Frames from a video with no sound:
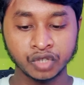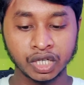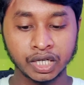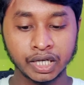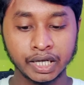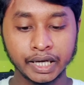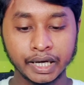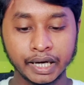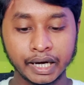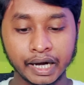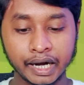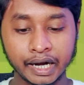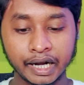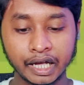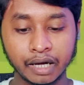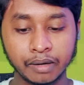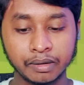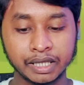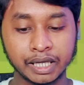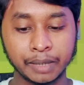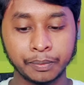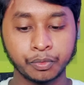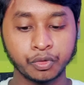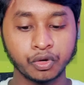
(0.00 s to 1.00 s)
क्लिक करने के
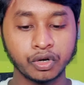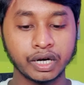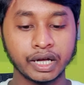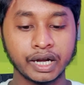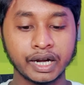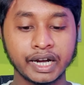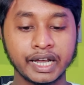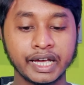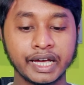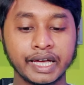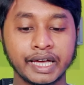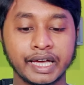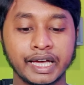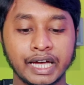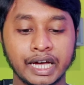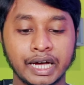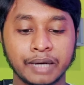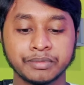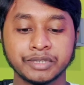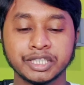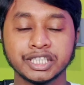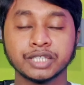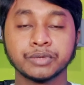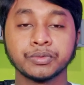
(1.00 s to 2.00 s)
बाद आपको करना क्या है
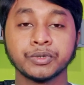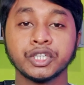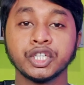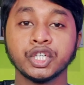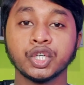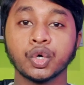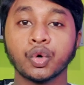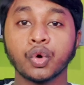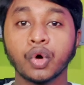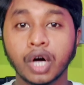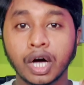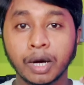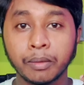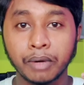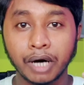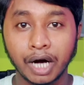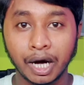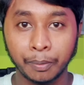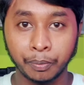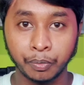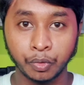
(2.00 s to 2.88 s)
आप जिस वीडियो को आप